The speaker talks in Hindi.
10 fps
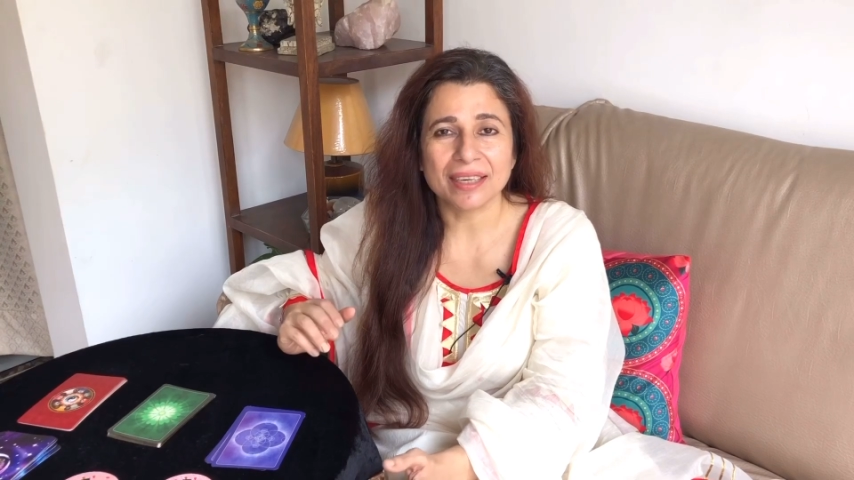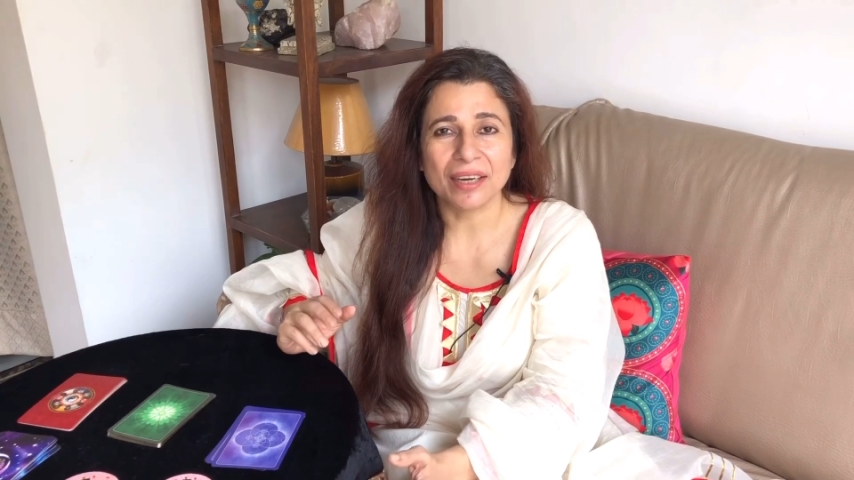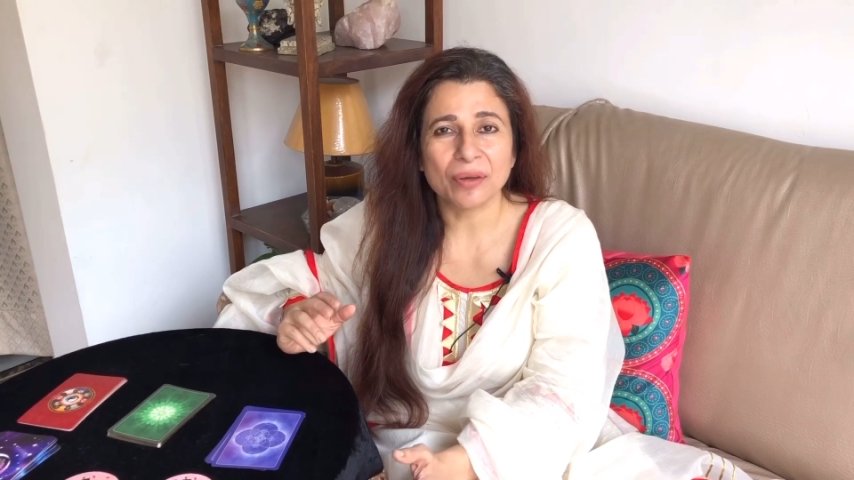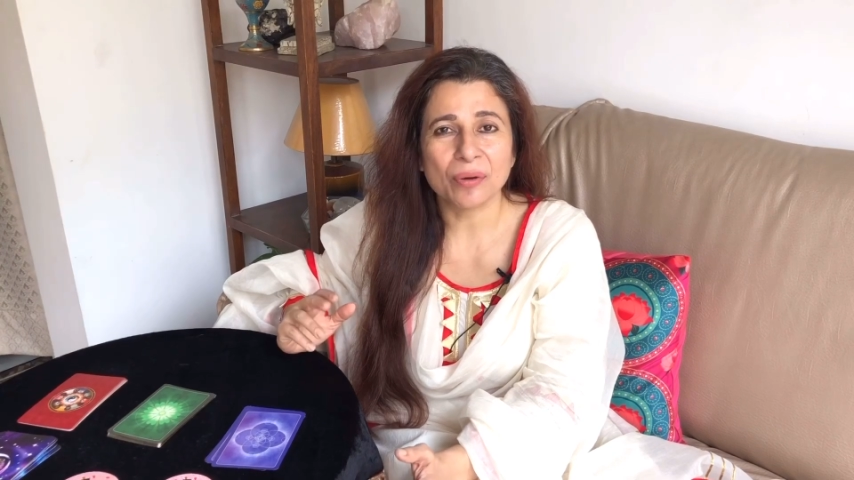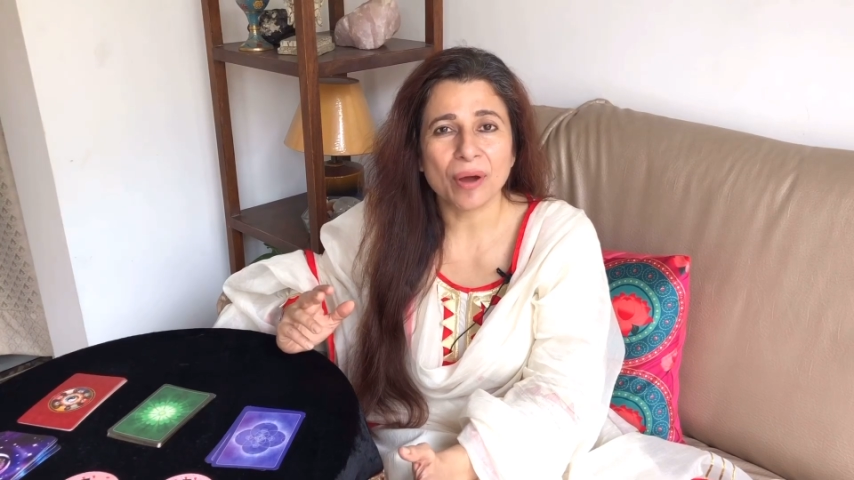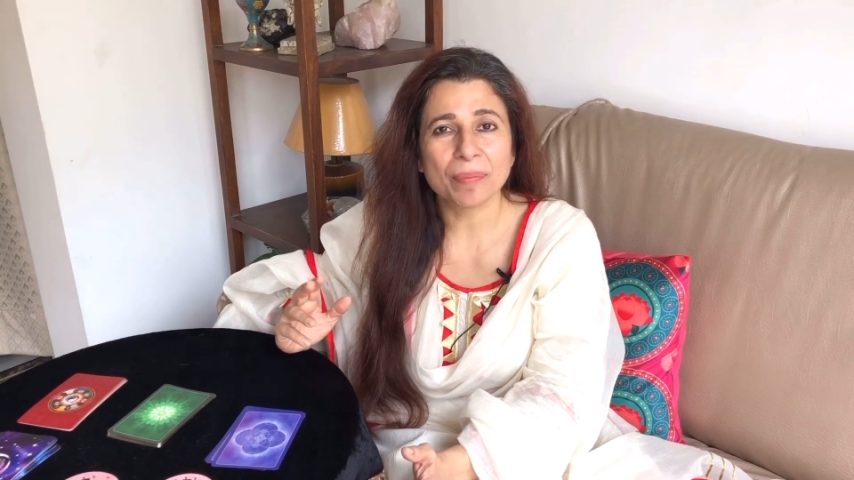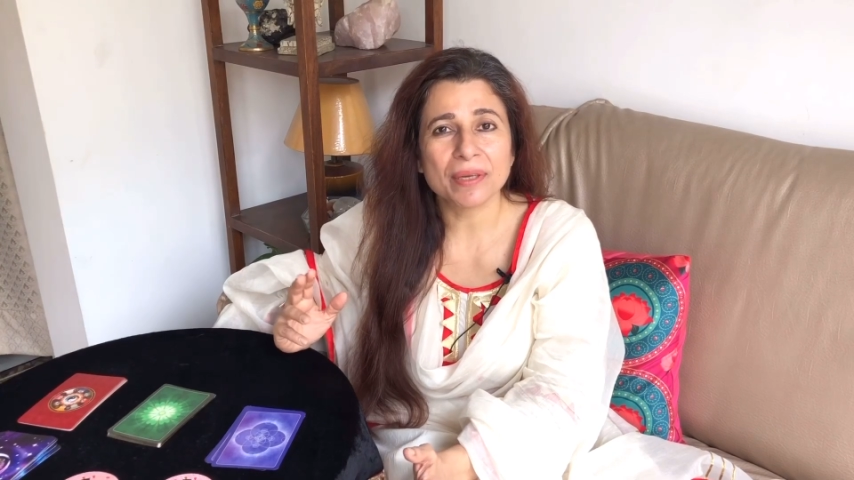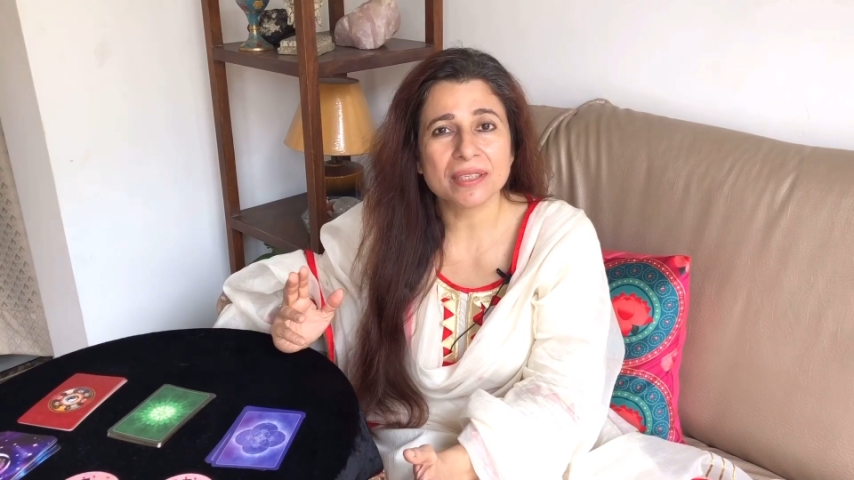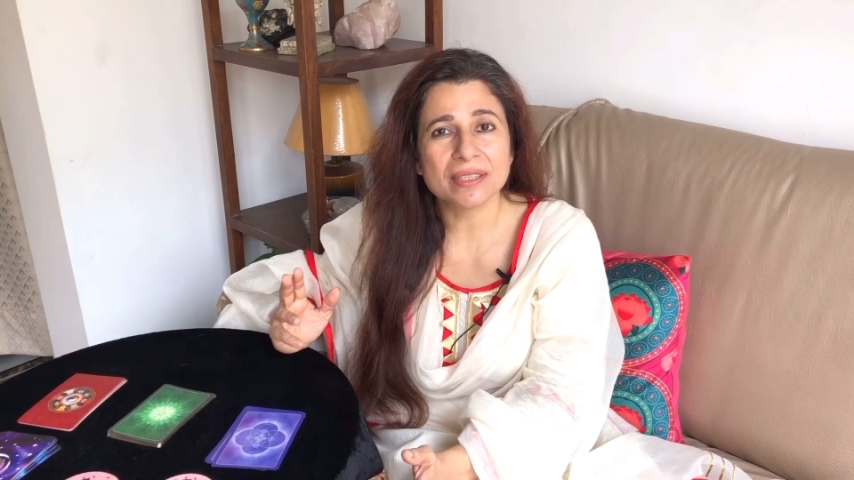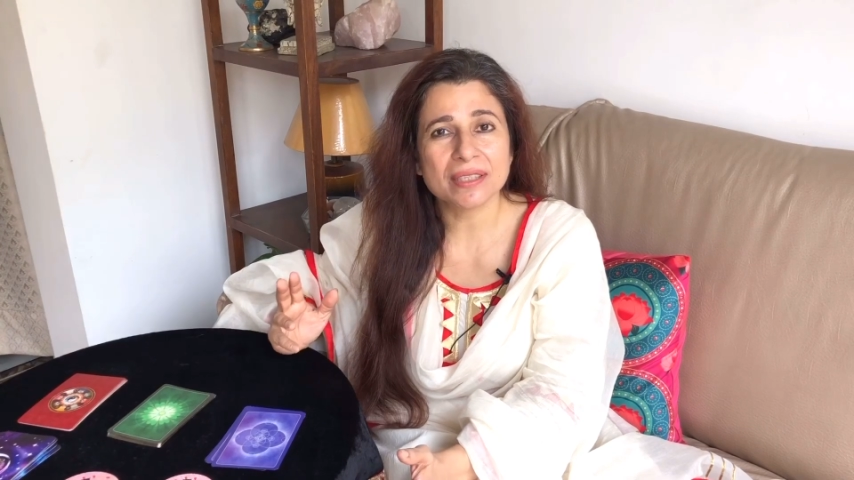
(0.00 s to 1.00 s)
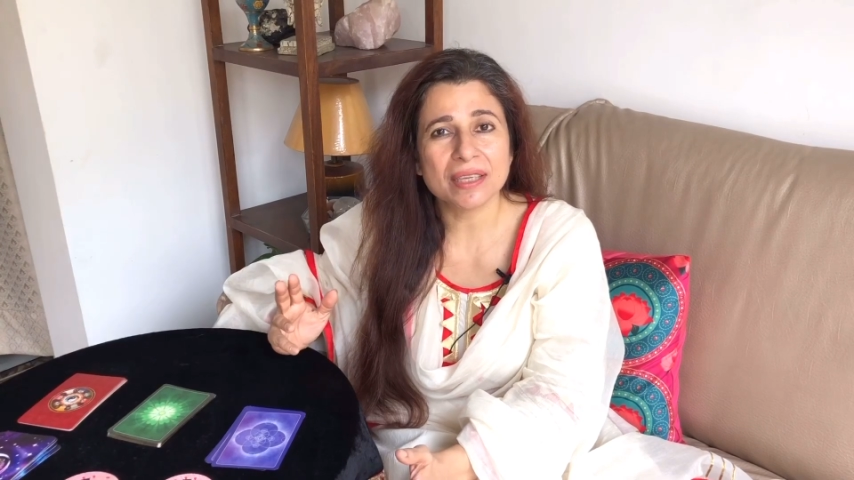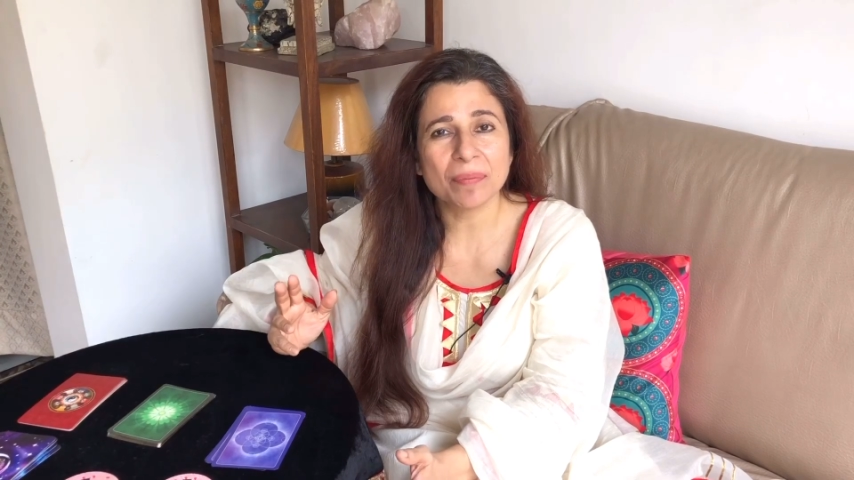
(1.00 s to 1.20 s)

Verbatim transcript: रीडिंग को आप किसी